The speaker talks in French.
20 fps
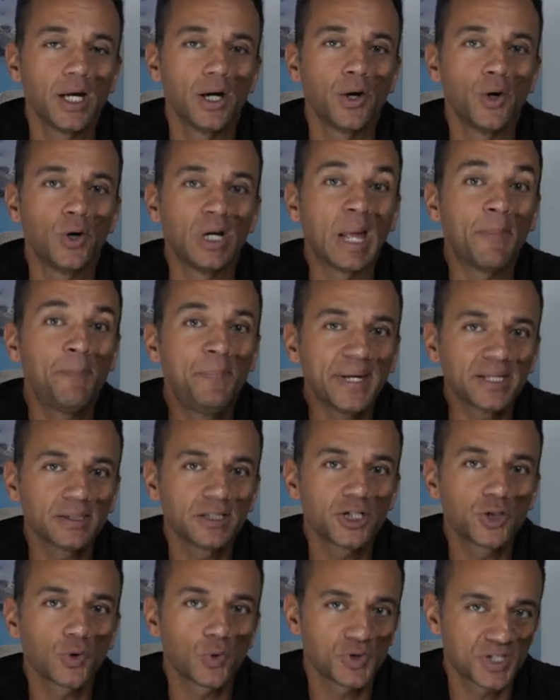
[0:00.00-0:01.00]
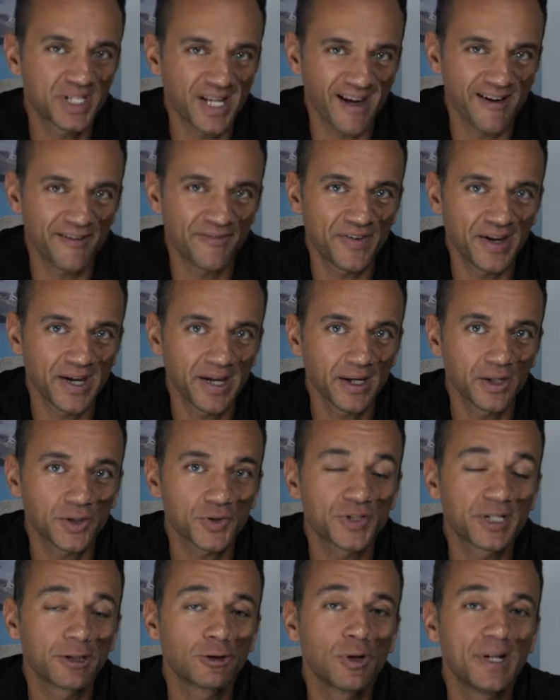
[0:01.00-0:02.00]
Euh, la pire des choses qu'il y a à faire,
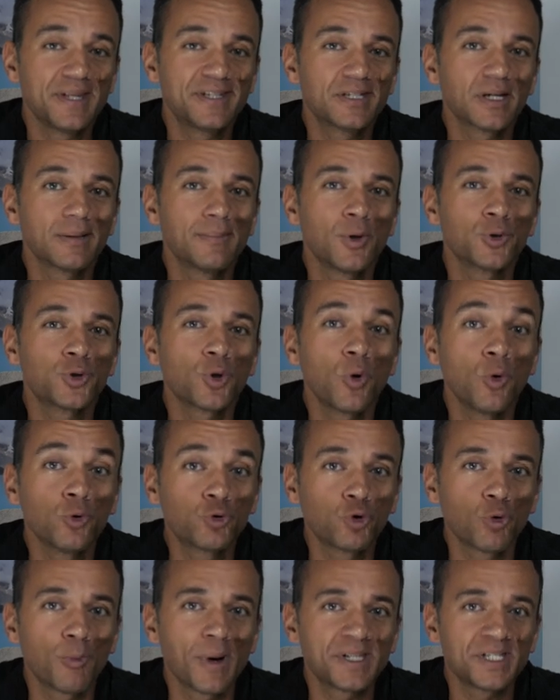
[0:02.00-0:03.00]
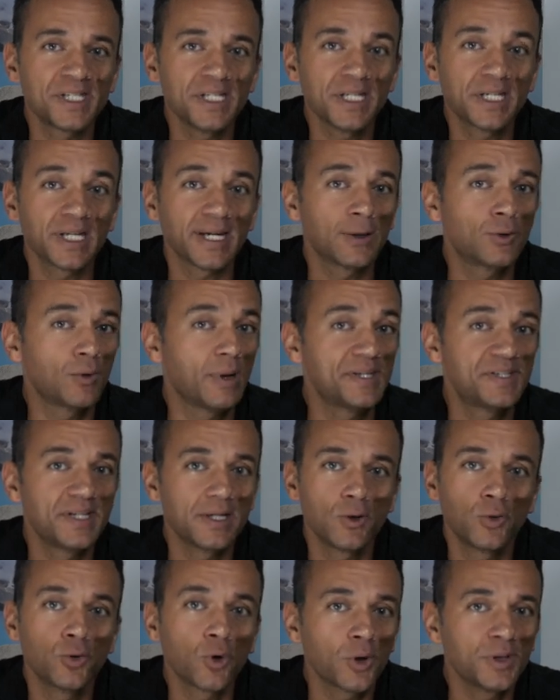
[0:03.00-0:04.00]
c'est de laisser en mode automatique et de laisser
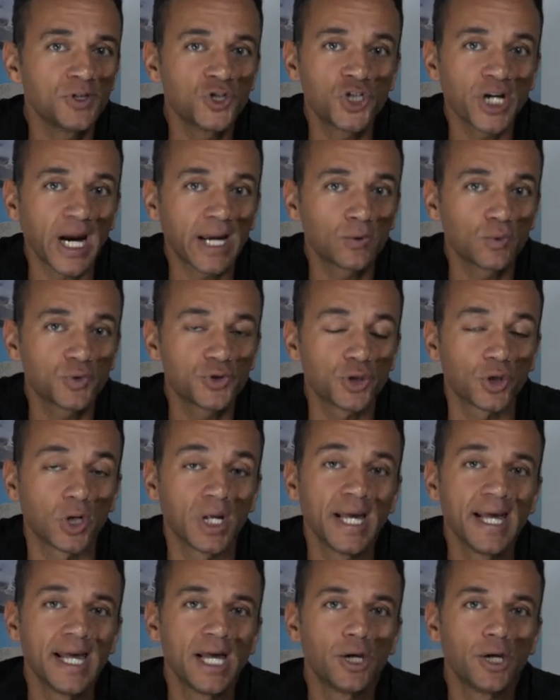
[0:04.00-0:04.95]
le drone gérer tout seul.